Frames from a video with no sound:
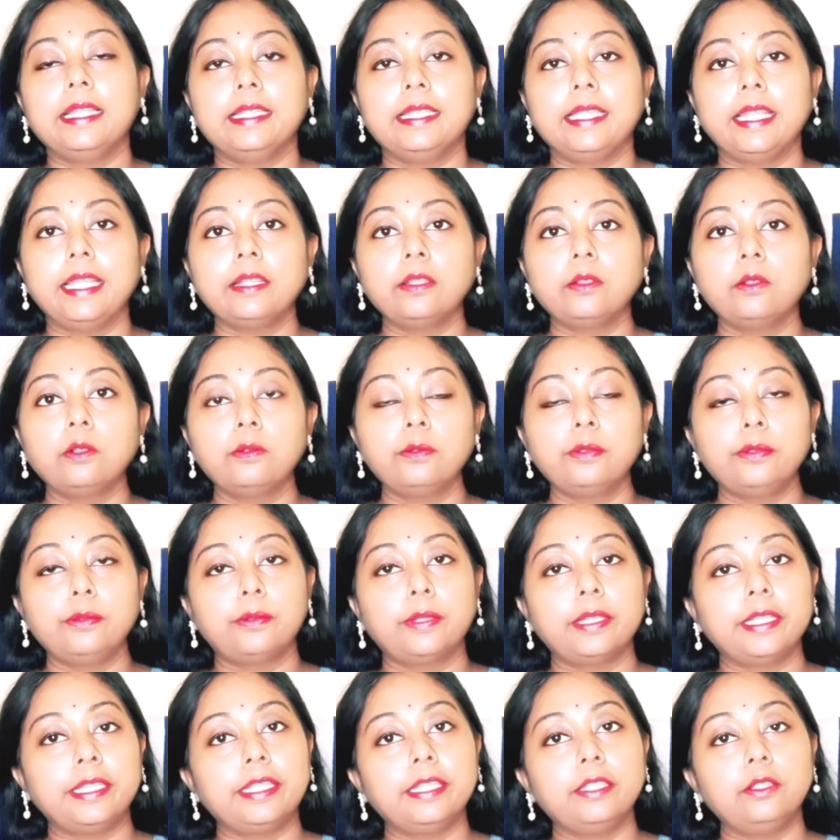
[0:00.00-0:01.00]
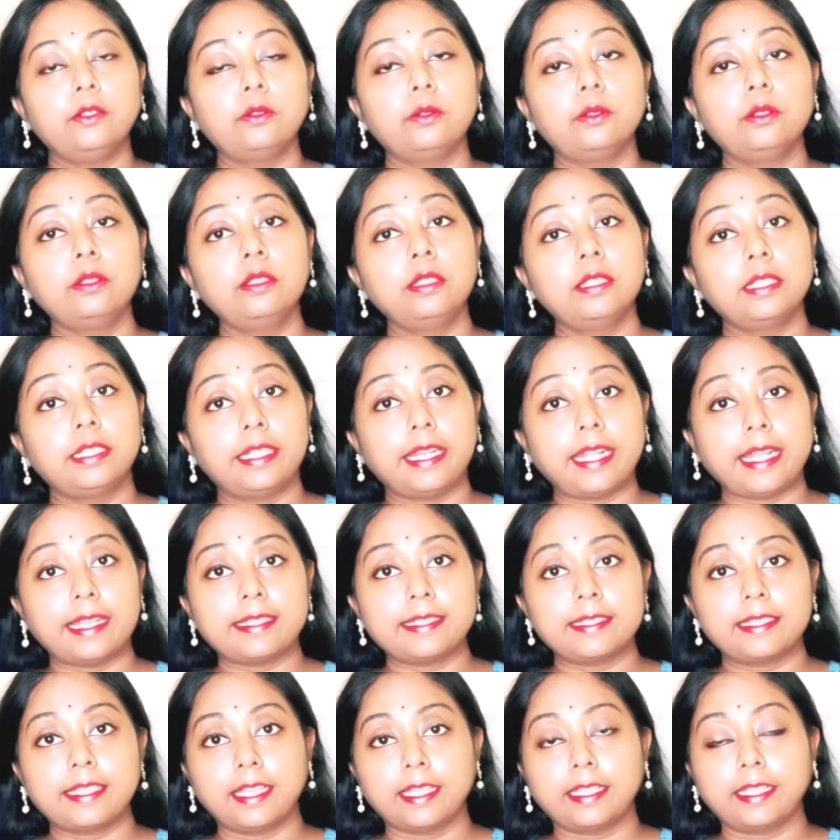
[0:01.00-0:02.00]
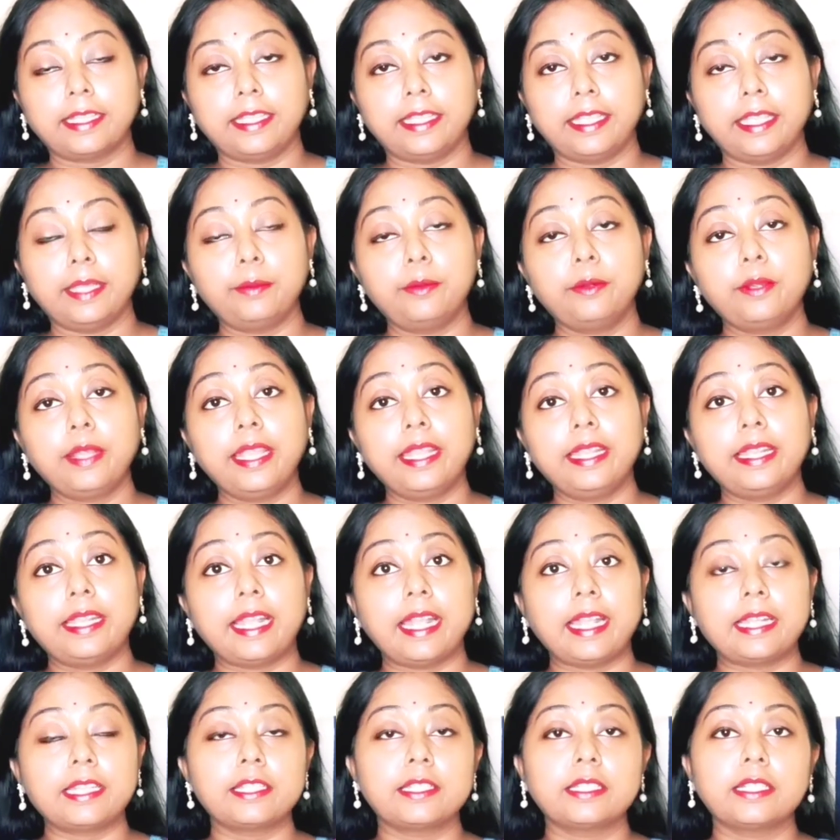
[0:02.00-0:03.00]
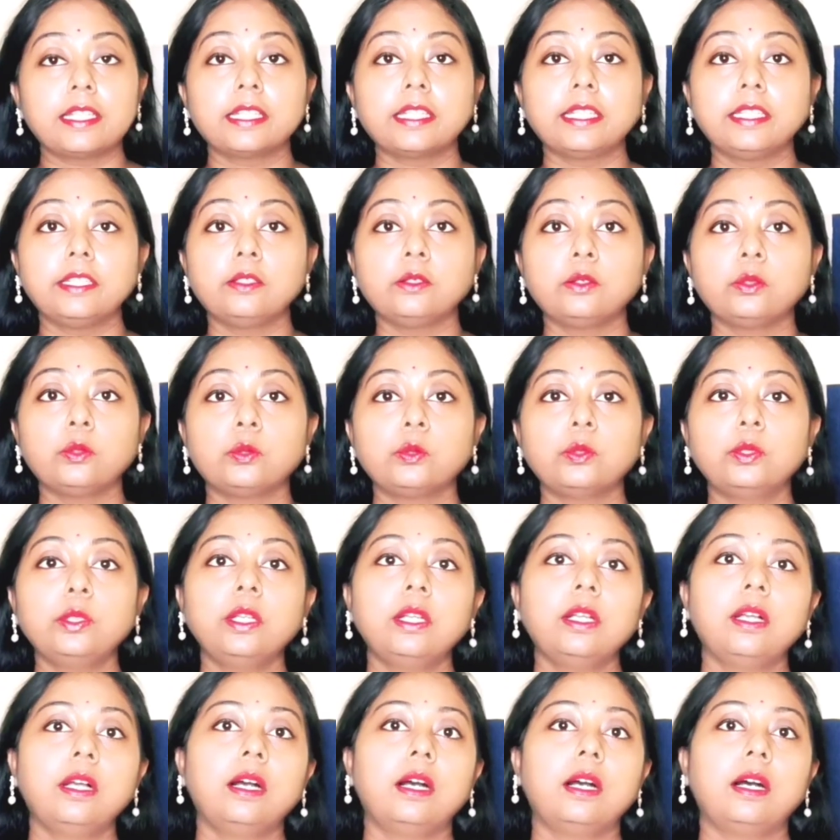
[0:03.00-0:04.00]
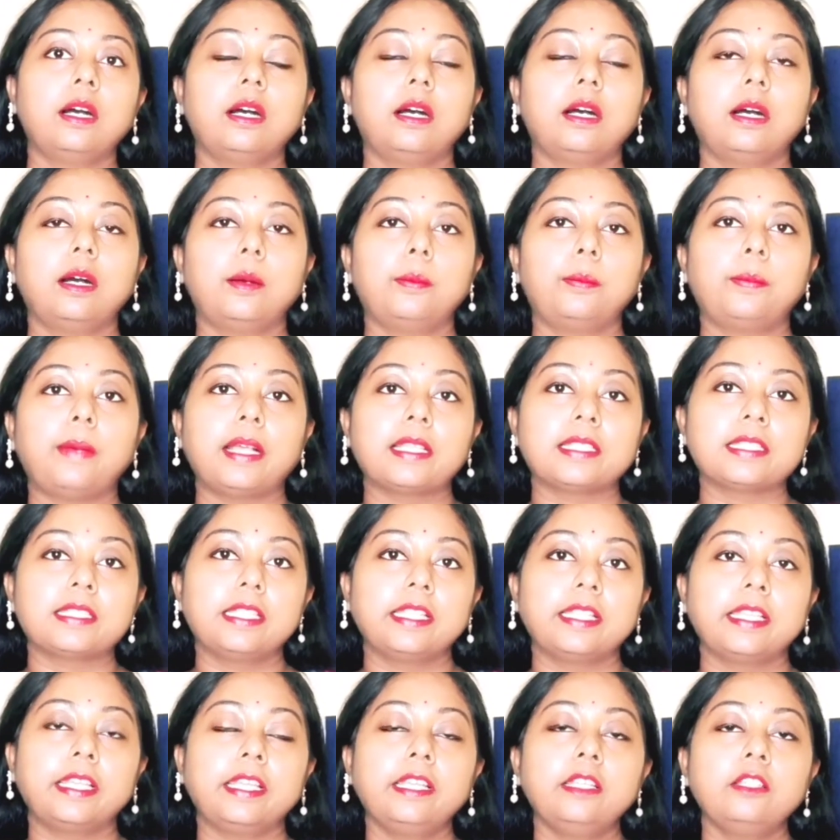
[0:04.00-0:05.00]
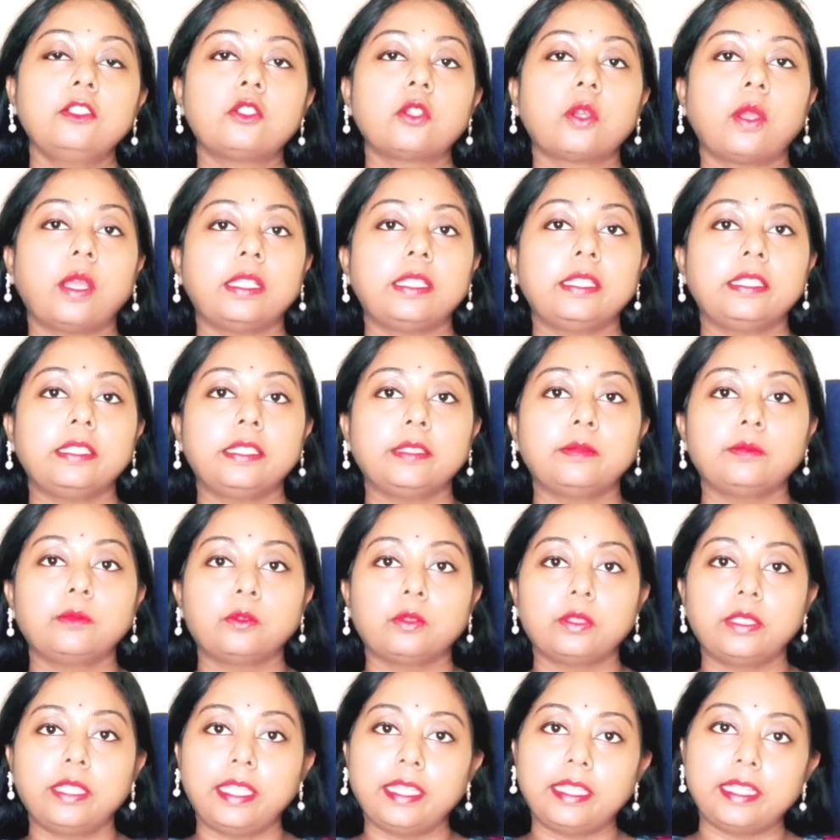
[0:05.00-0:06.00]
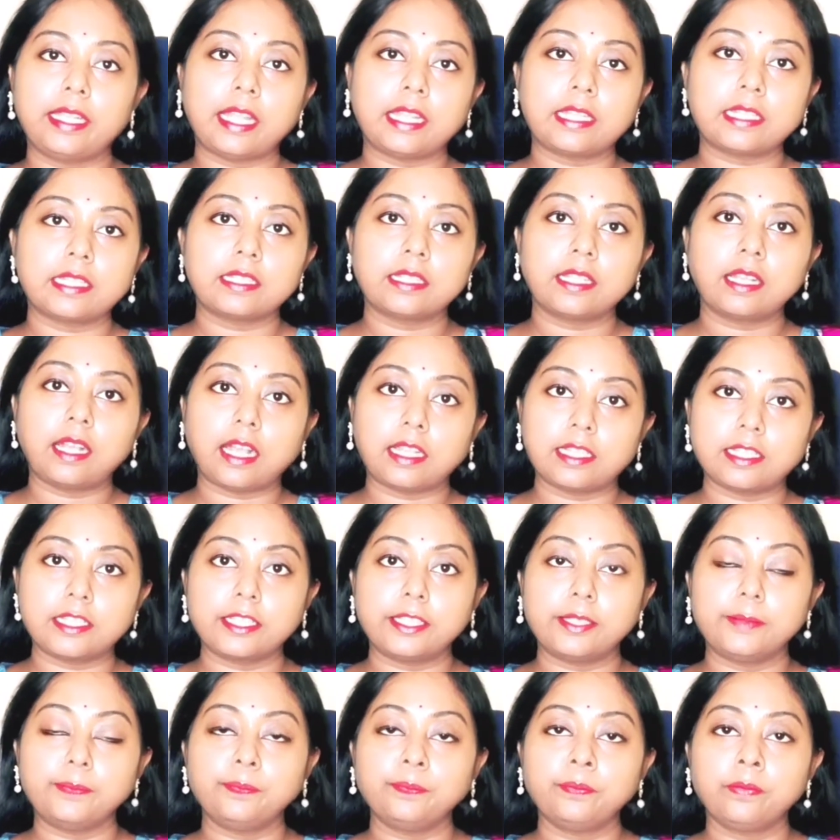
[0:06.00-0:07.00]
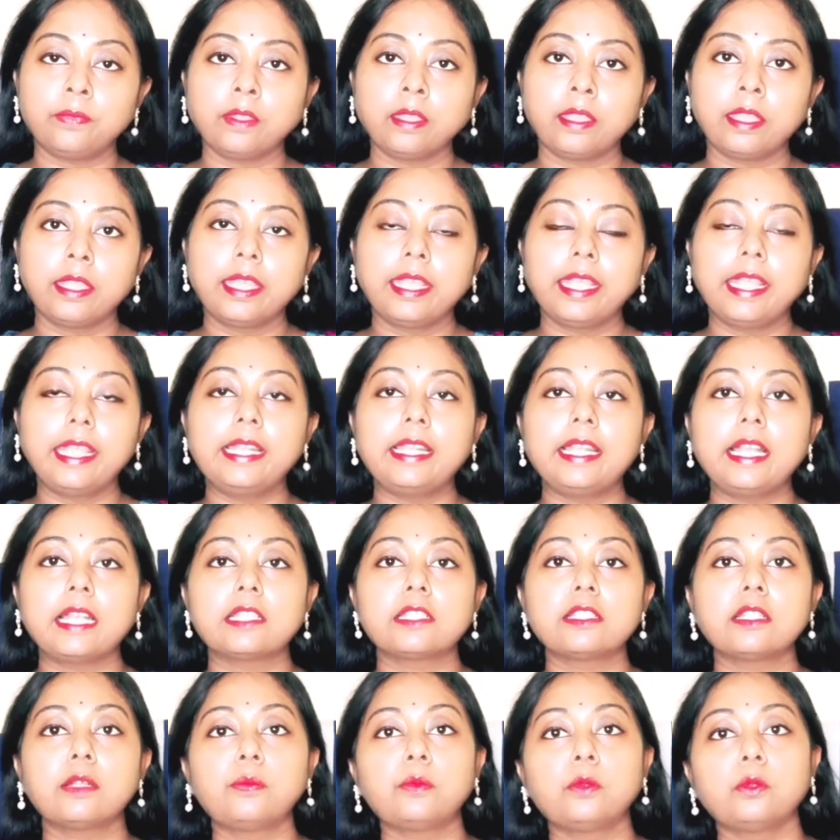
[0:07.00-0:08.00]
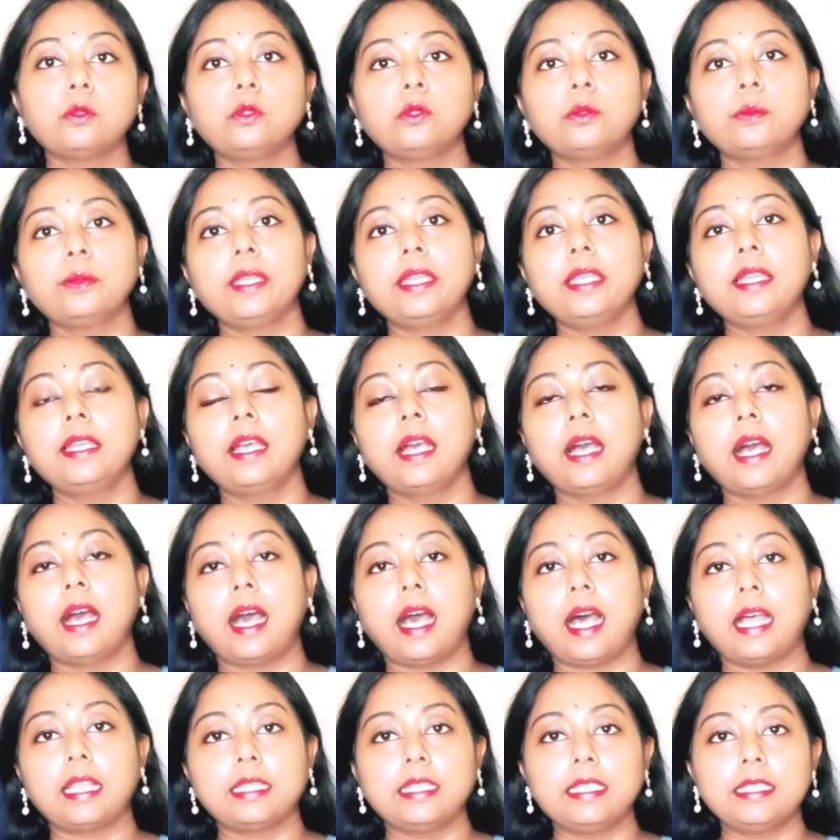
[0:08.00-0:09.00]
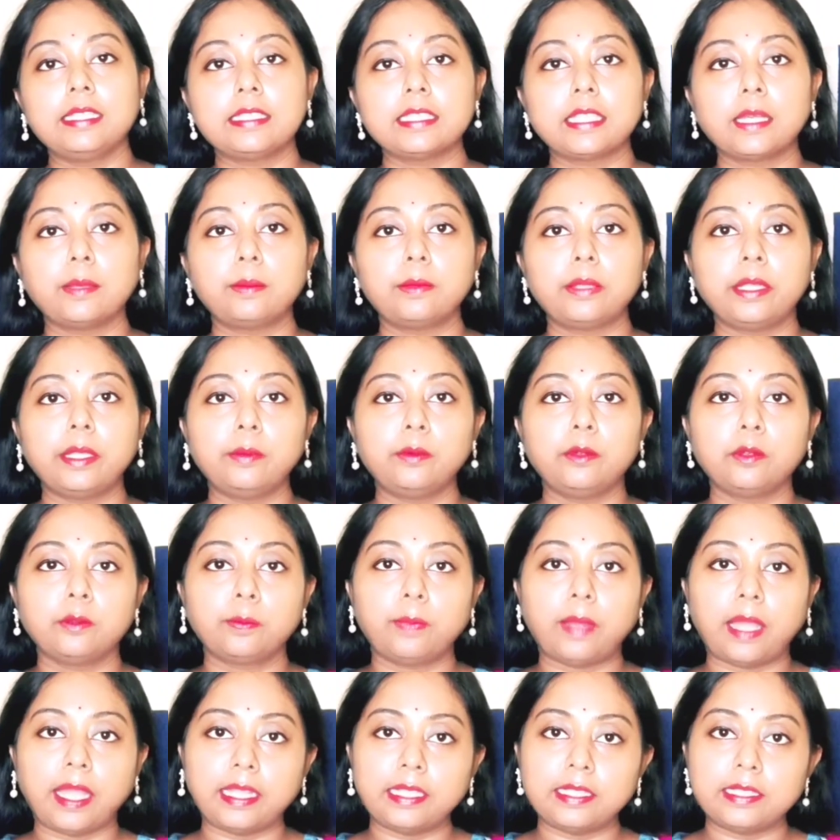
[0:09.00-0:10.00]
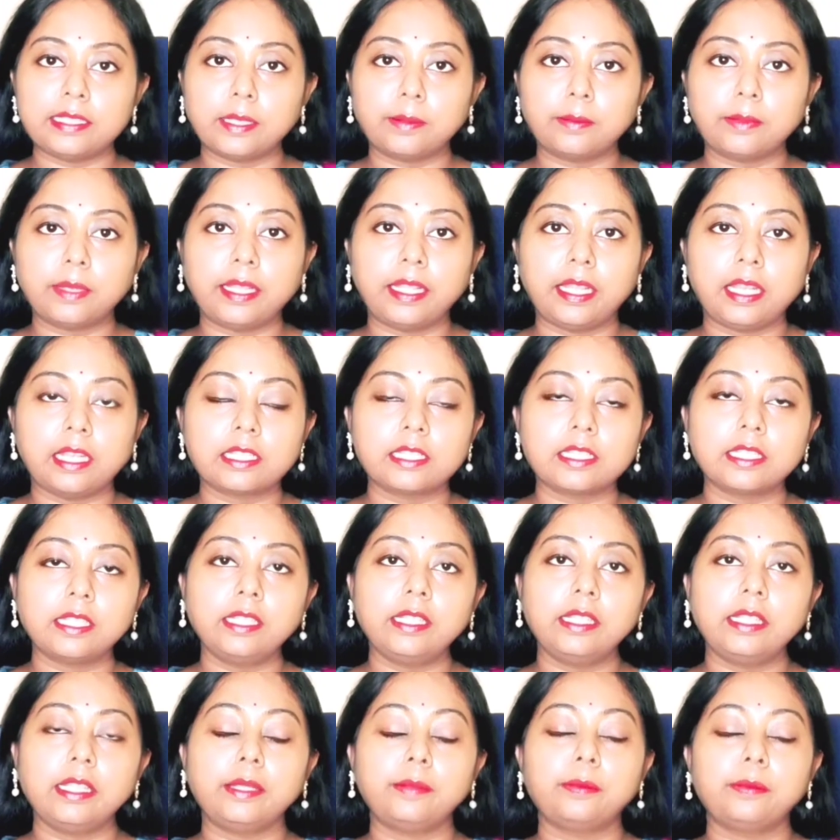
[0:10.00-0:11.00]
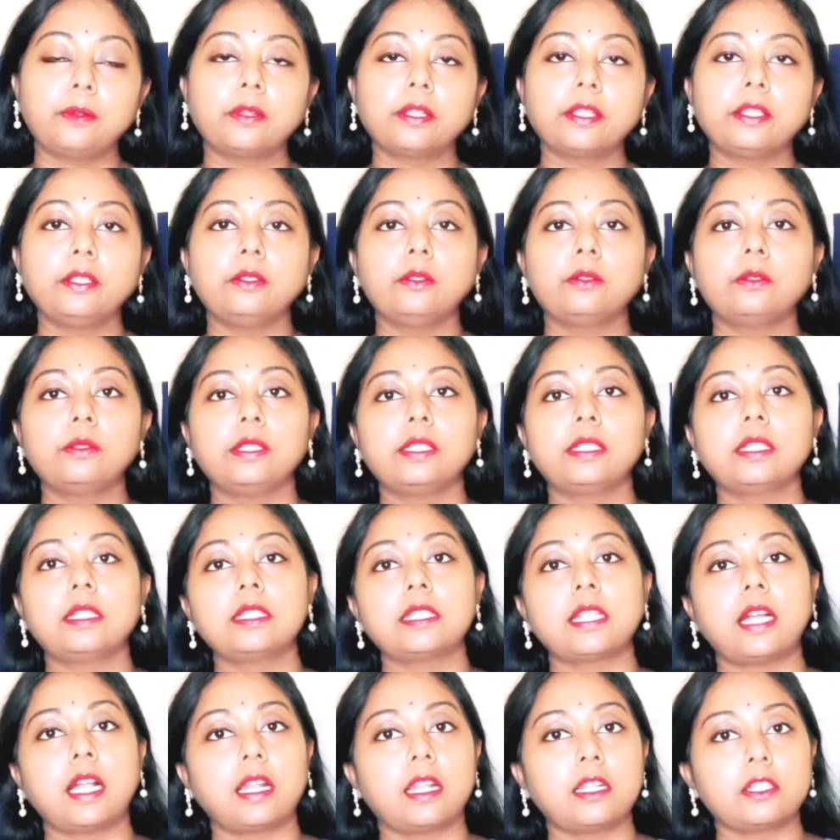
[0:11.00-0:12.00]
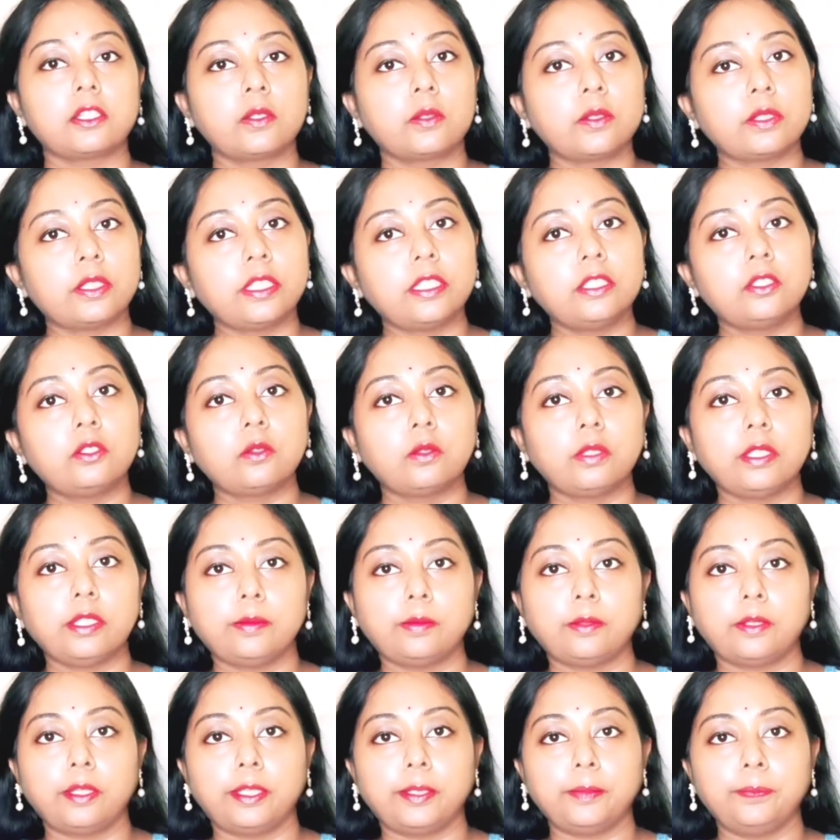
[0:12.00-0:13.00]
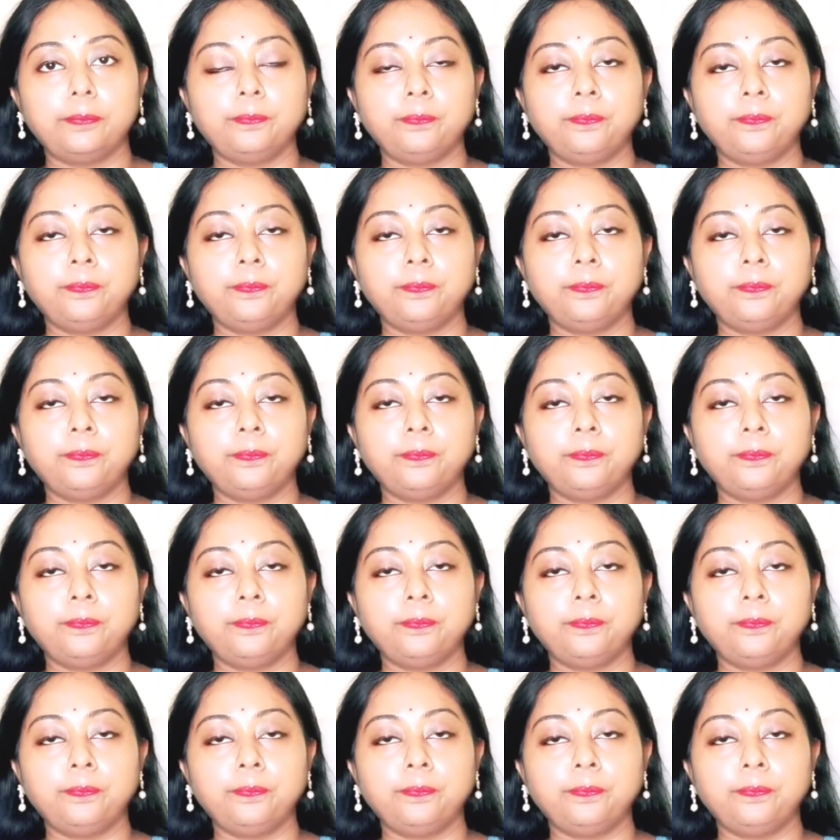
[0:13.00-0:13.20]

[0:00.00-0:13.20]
ডেঙ্গু ফিভারে কিন্তু র্যাশ থাকে এবং এই র্যাশটা কিন্তু পাঁচ থেকে ছয় দিনের মধ্যে এই র্যাশটা আসে এই র্যাশটা প্রথমে হাতের চামড়া এবং পায়ের চামড়ায় আসে এরপর কিন্তু এটা সারা শরীরে ছড়িয়ে পড়ে